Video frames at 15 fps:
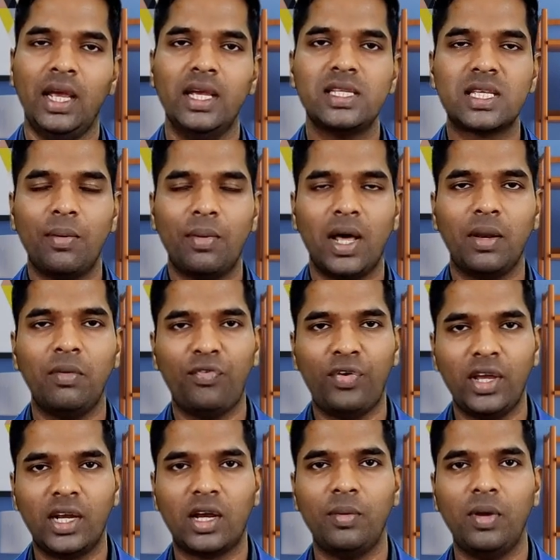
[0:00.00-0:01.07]
इसके बारे में
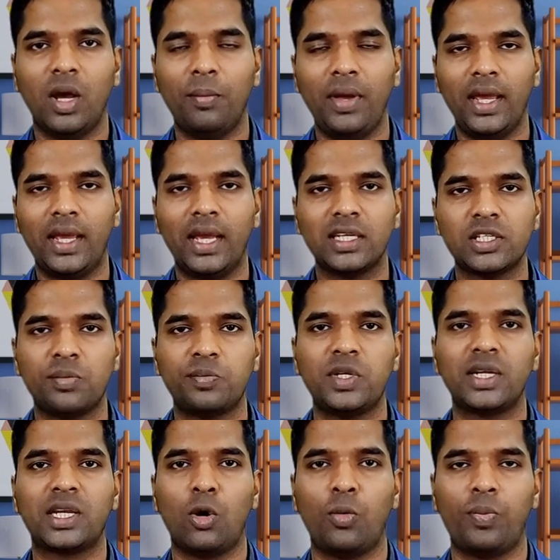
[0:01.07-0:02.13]
फिर कभी हम एक एक
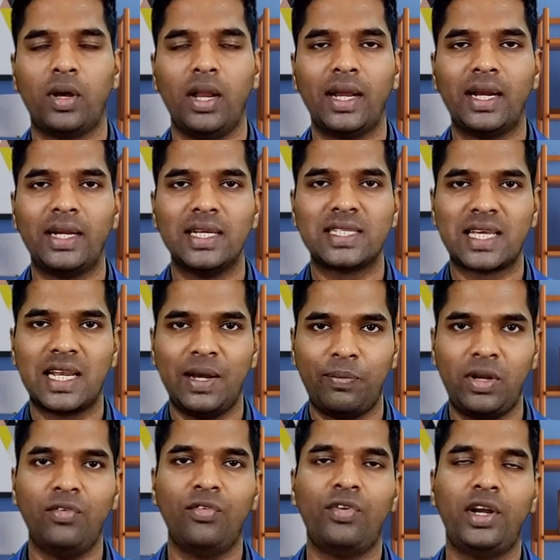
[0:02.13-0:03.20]
सब्जेक्ट के ऊपर एक
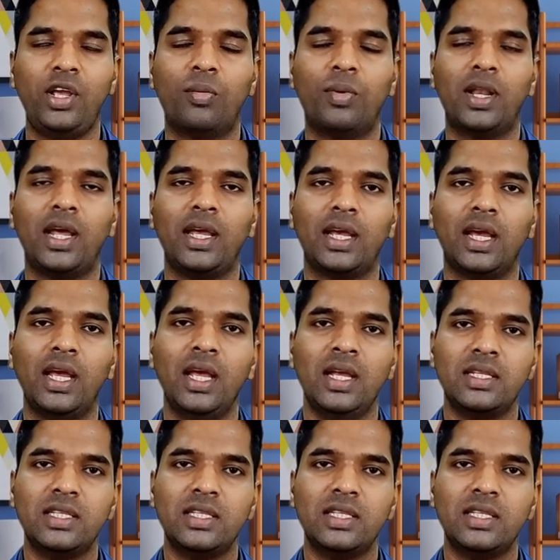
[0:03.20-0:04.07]
डिस्क्रिप्ट इंफॉर्मेटिव वीडियो बनाएंगे